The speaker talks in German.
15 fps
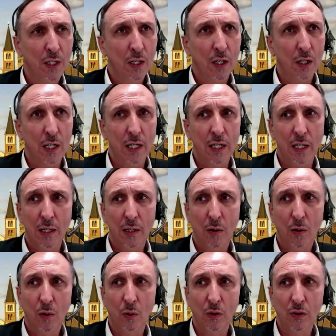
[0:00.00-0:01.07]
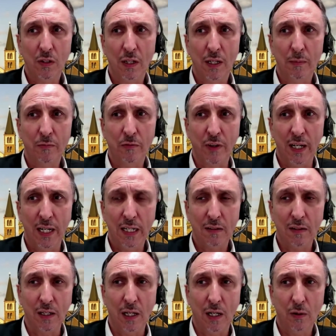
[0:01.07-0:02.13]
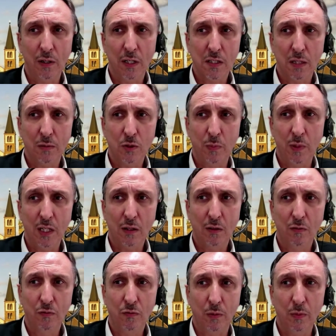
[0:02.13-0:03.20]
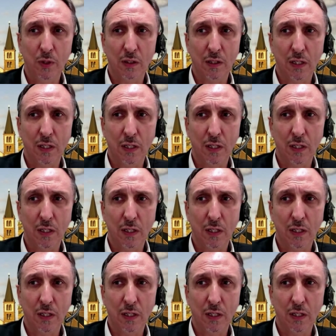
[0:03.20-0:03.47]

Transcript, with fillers: äh, und am Freitag auch erst am späten Vormittag,